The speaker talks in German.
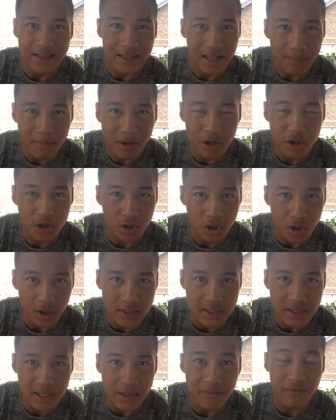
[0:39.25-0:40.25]
dann mache ich
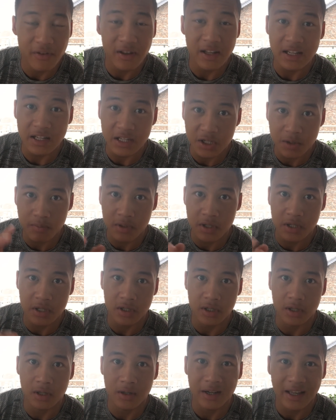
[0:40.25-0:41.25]
trotzdem, wenn ich
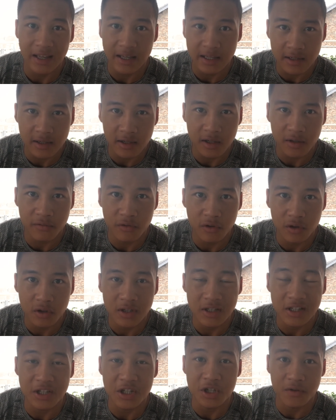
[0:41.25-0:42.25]
mich äh, regeneriert
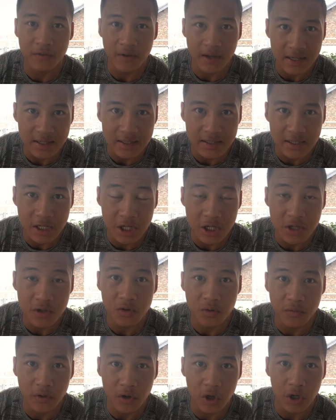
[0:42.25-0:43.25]
fühle, die schwere
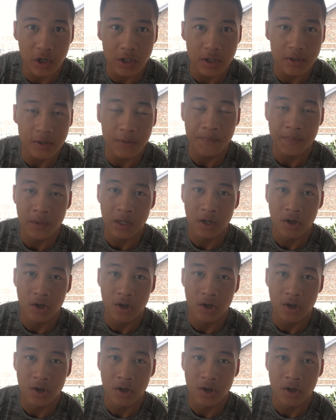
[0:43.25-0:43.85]
Session, so wie heute.